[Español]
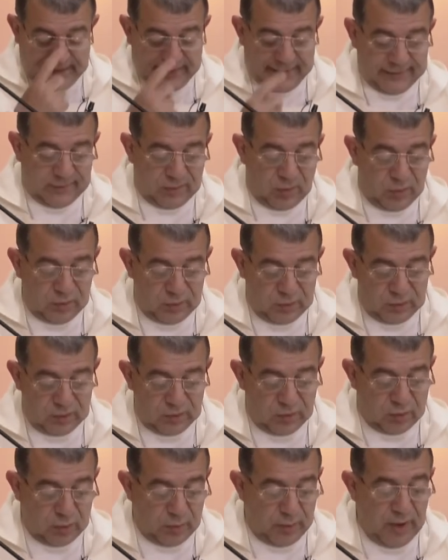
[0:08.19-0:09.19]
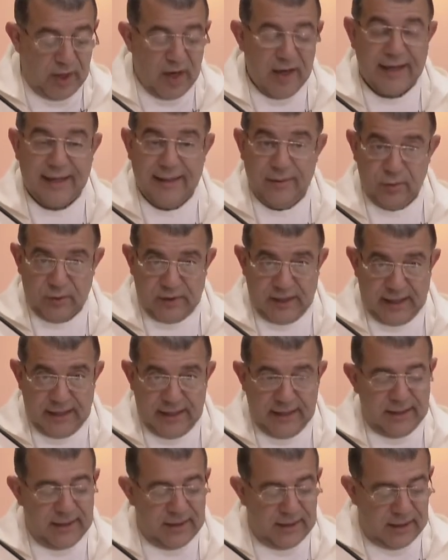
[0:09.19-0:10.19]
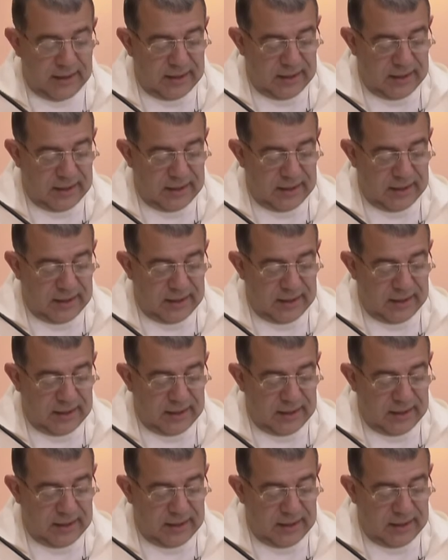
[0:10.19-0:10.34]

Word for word: Jesús subió a Jerusalén